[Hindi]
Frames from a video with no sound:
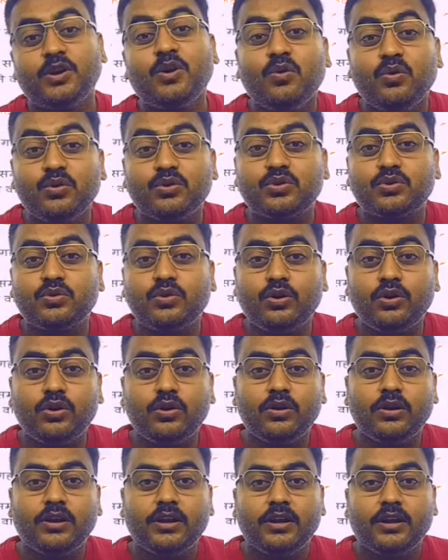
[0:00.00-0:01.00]
कि उसको
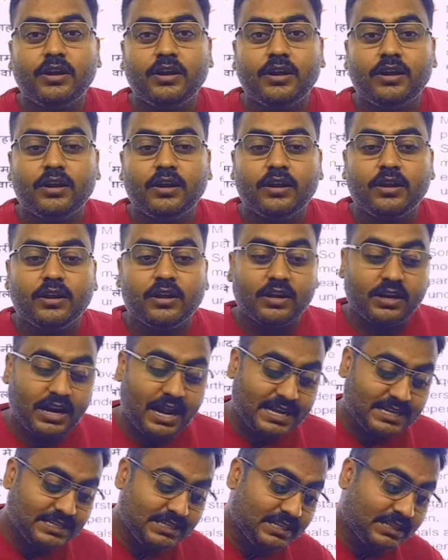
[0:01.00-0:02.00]

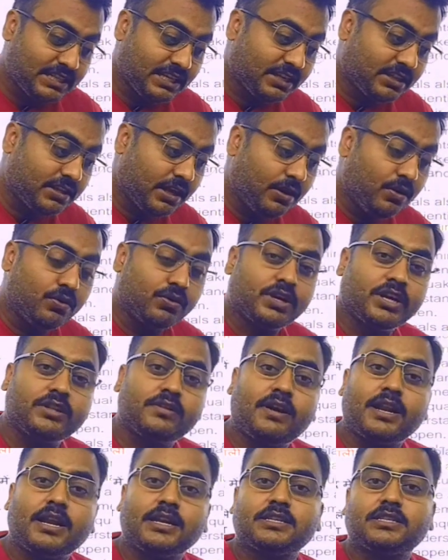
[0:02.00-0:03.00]
राजनीतिक दलों के
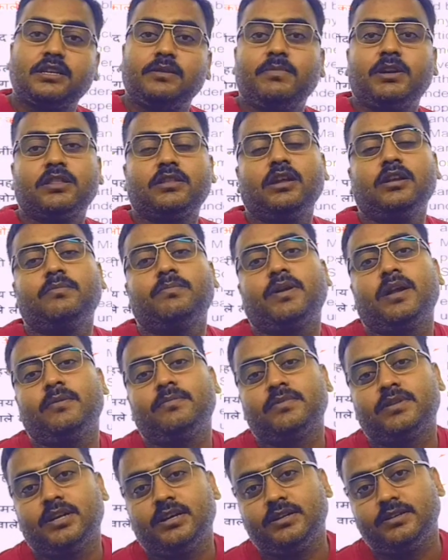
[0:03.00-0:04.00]
द्वारा समर्थन
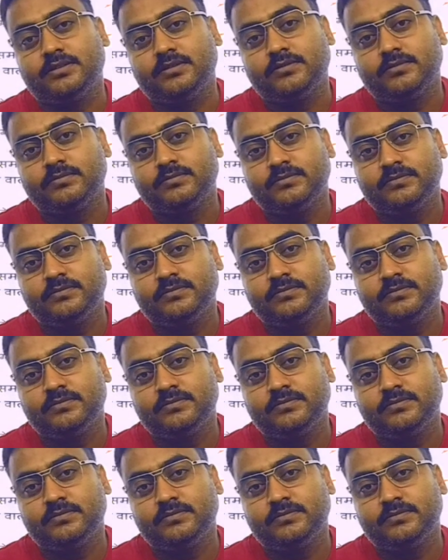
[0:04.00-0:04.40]
प्राप्त था